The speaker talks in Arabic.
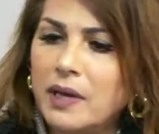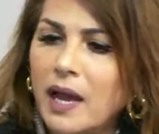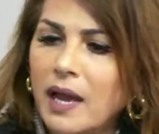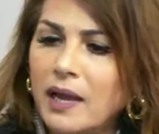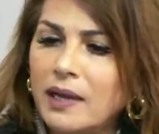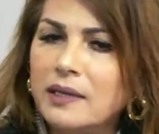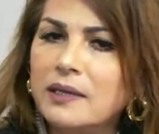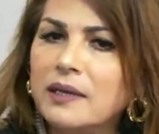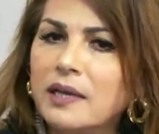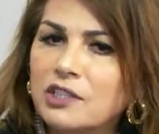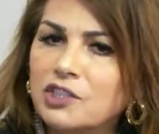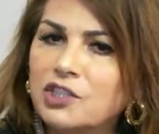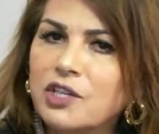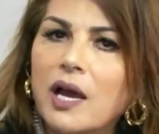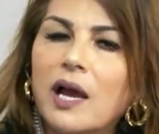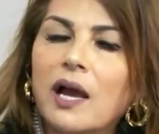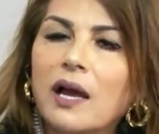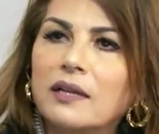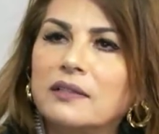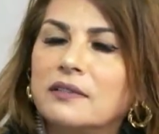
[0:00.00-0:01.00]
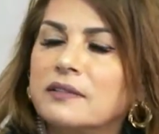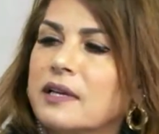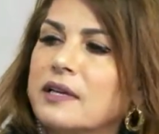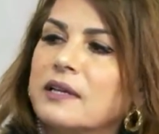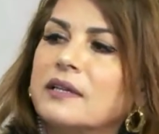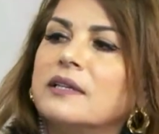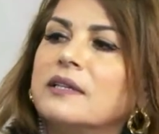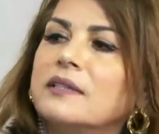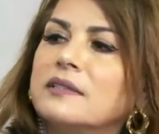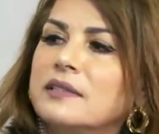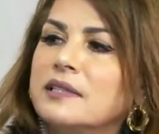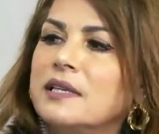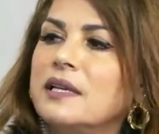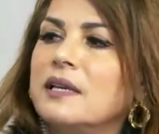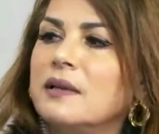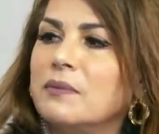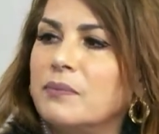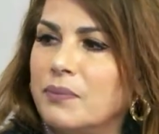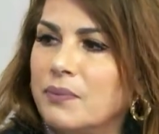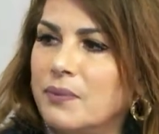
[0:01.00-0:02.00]
أين جاء
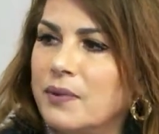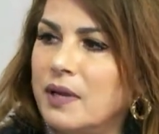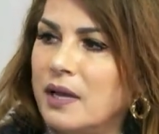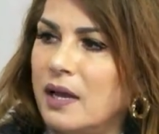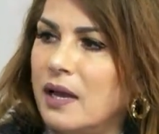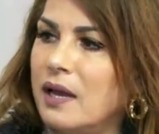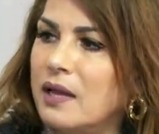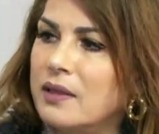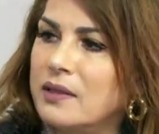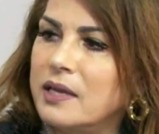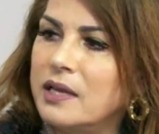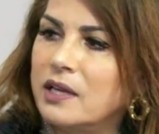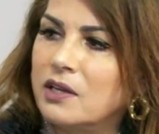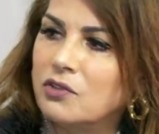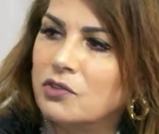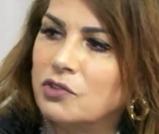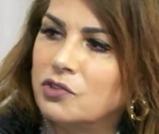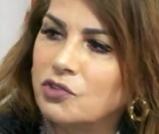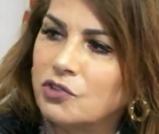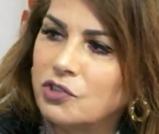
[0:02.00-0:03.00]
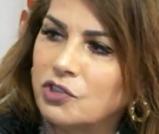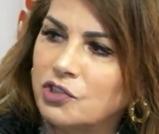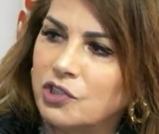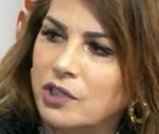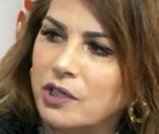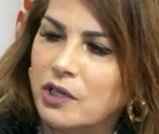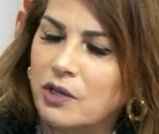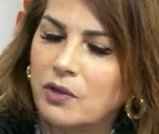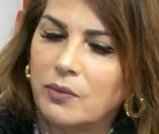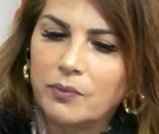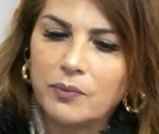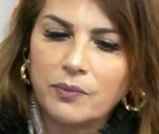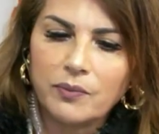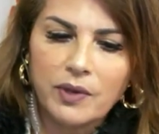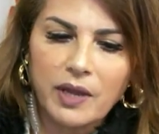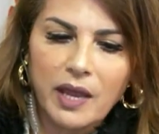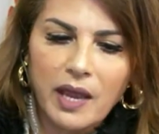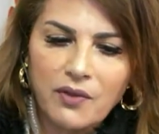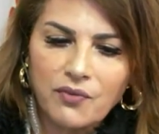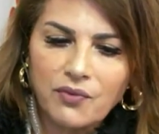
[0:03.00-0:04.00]
الترتيب هذه اللوترجية
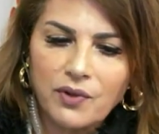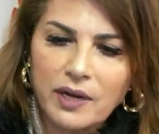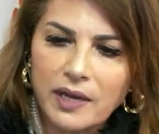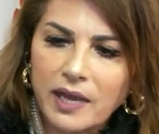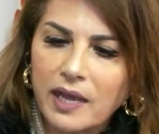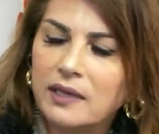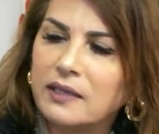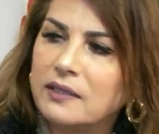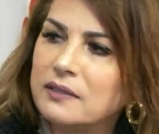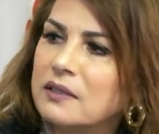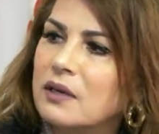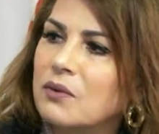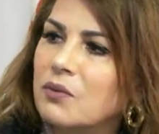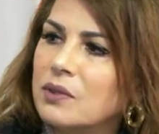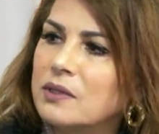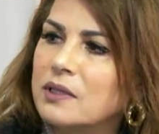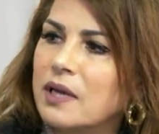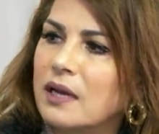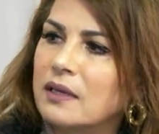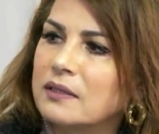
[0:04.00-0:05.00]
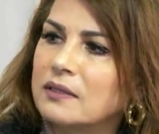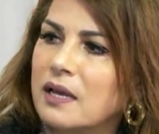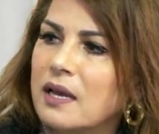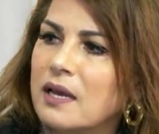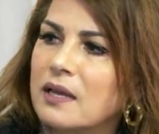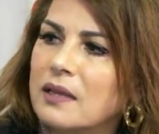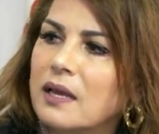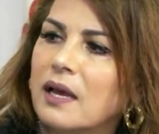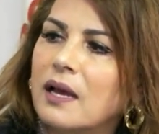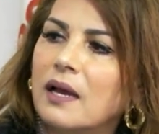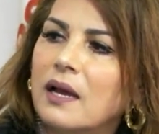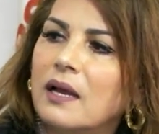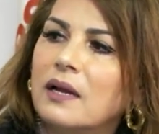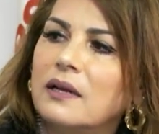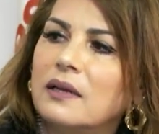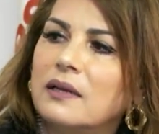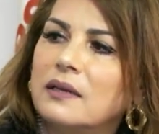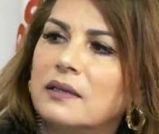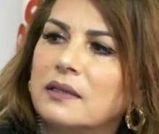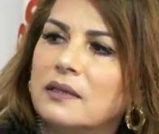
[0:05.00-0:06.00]
كيف الكنيسة وضعت هذا
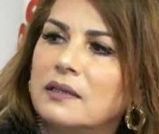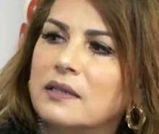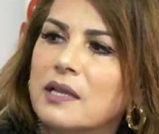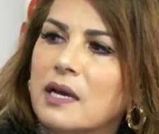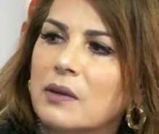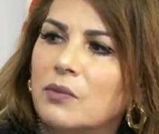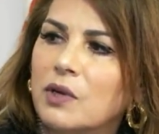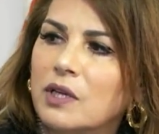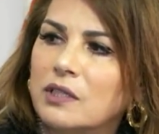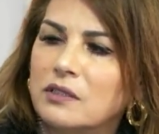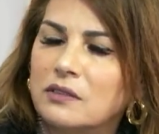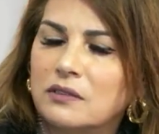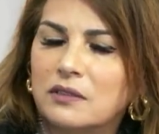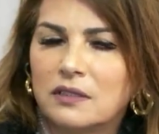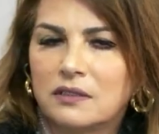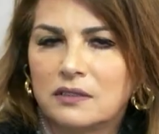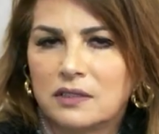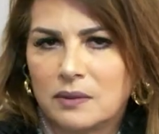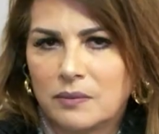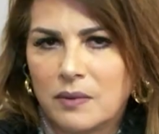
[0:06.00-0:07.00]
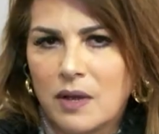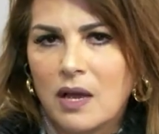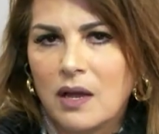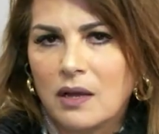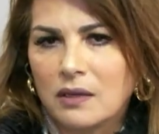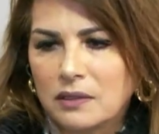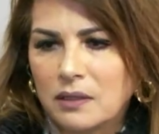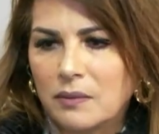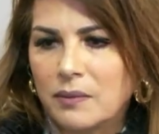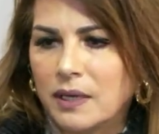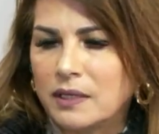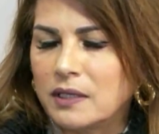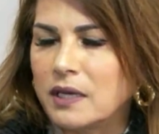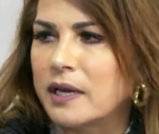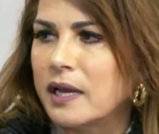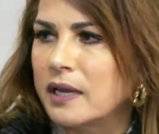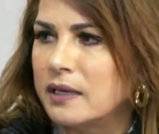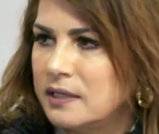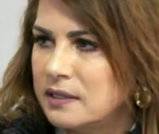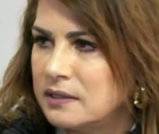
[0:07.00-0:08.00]
النظام وهذا الترتيب طبعا
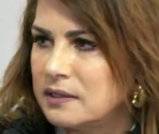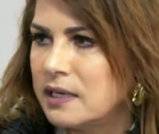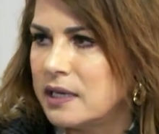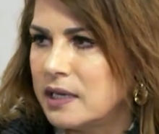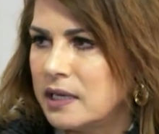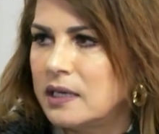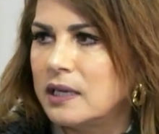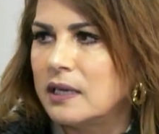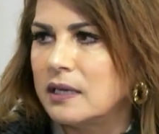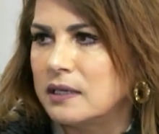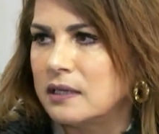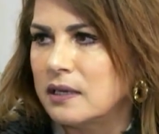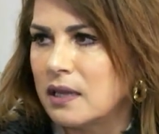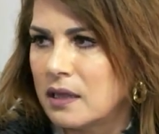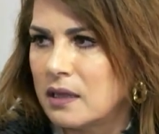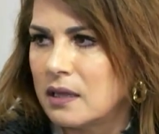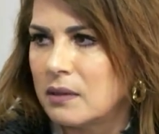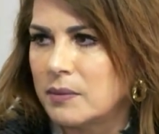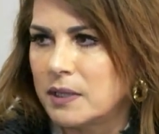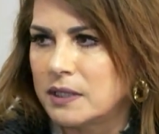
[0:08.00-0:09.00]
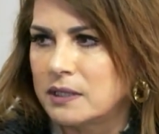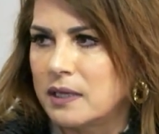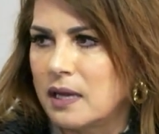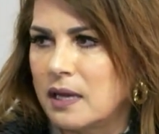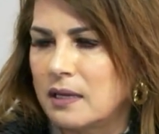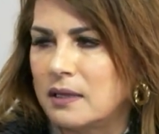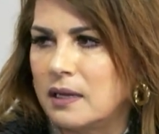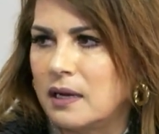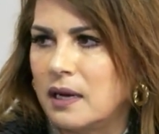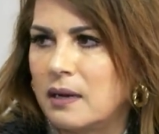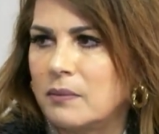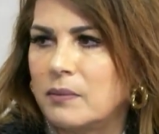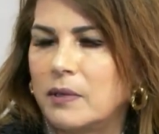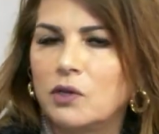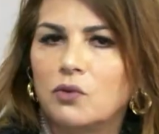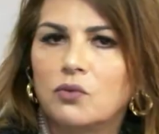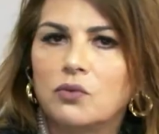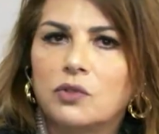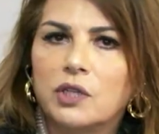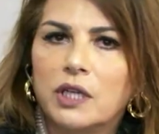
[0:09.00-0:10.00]
الكنيسة هي اللي نظمت هذا
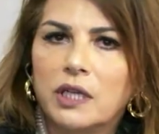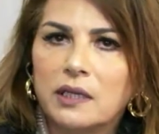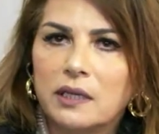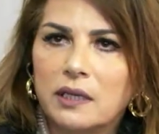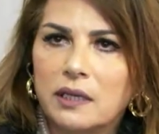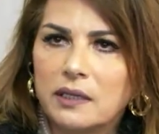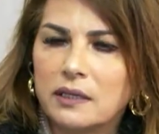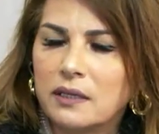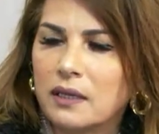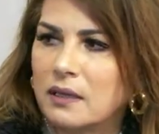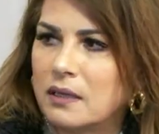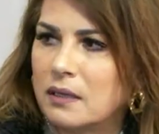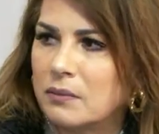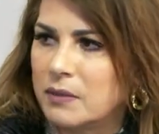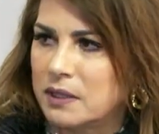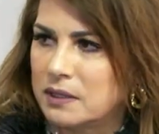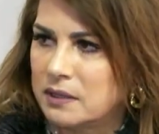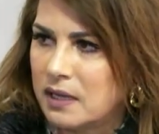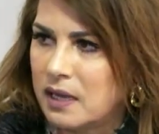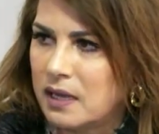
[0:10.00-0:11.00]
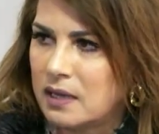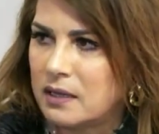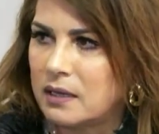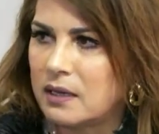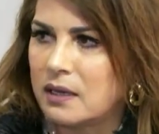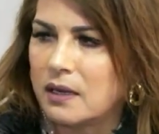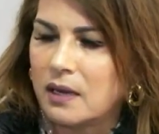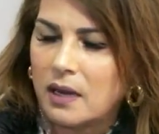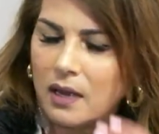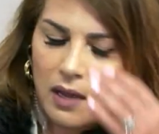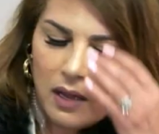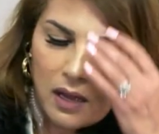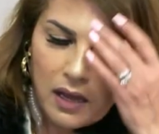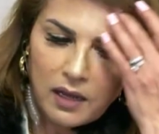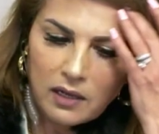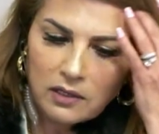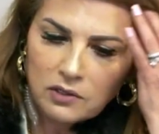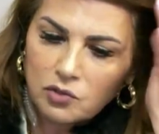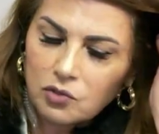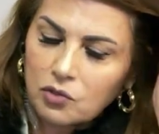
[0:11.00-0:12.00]
العمل وهي اللي نظمت هذه
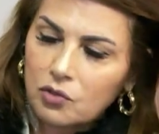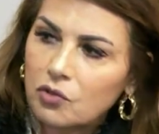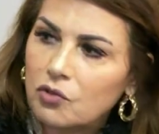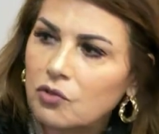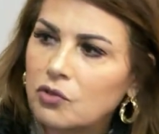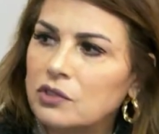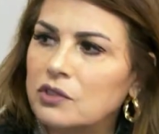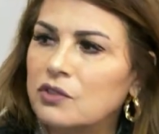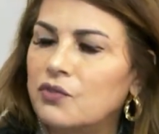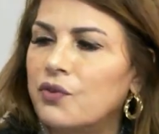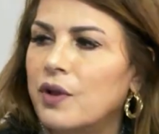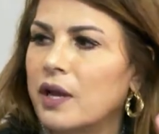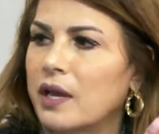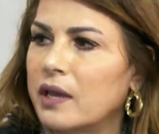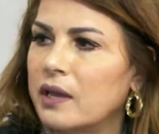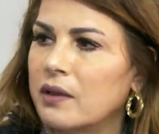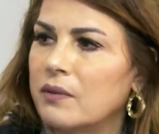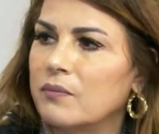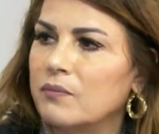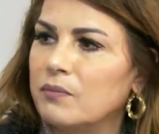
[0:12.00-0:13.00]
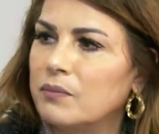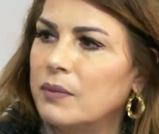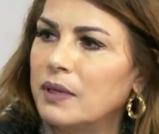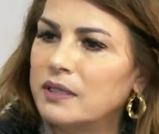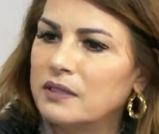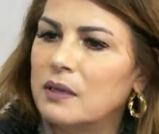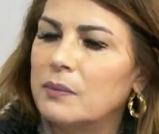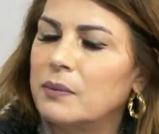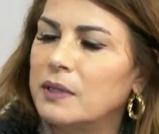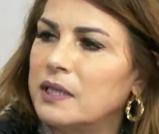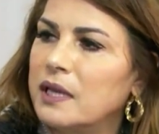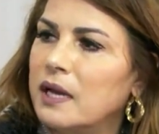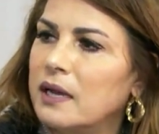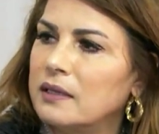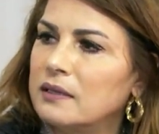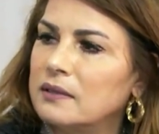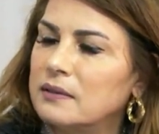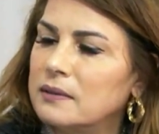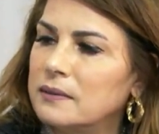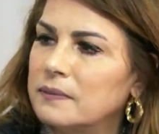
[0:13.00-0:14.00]
الطقوس فمتى
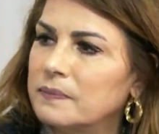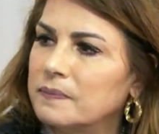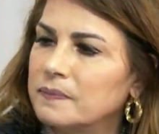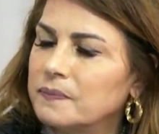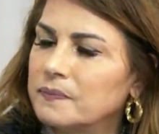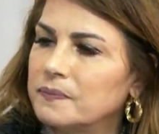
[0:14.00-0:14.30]
بدأت؟ نعم